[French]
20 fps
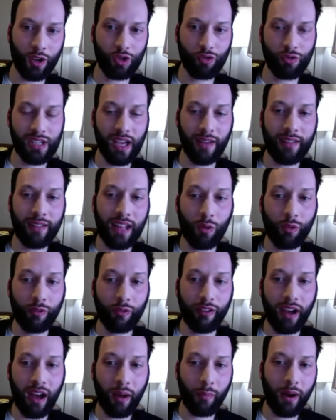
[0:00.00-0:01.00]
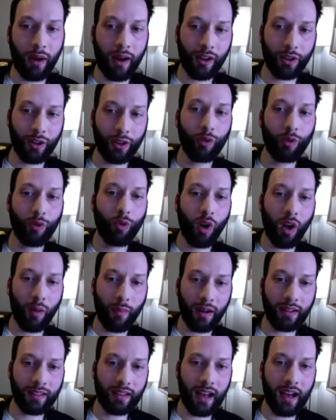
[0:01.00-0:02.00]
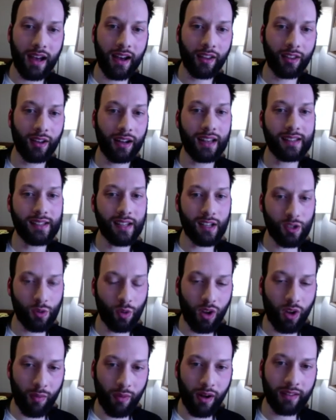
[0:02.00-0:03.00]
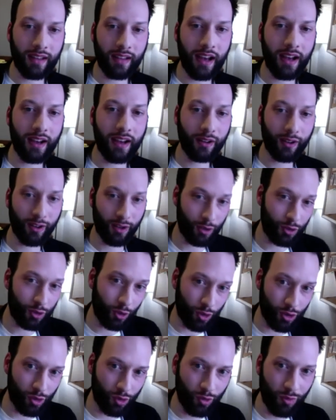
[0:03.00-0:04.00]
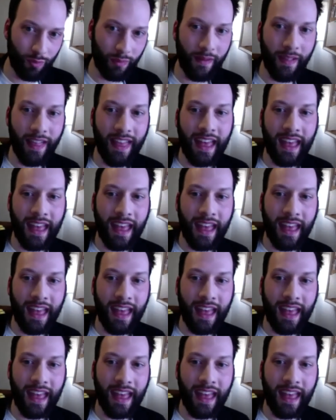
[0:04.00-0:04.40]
je vous invite à nous faire part de vos commentaires dans la section commentaires euh, sur Zoom.